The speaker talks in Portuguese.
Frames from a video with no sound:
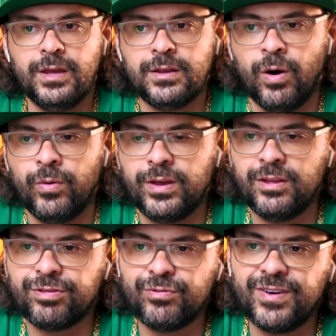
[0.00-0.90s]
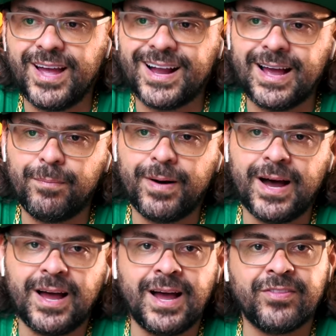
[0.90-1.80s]
Então isso vai
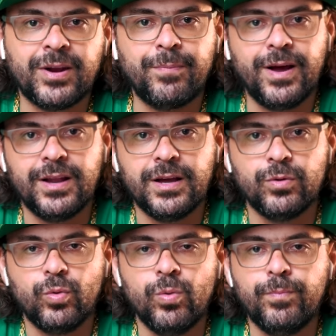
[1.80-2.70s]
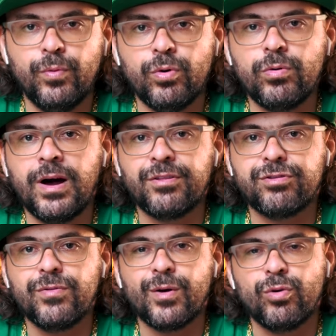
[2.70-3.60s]
acabar atrapalhando um pouco a
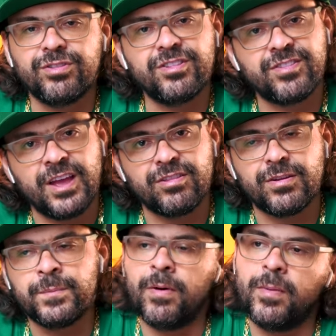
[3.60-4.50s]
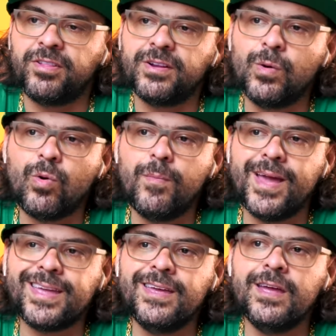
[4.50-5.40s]
sua consistência. Mas Marcelo, como
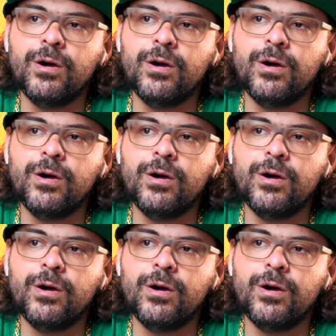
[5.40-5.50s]
é que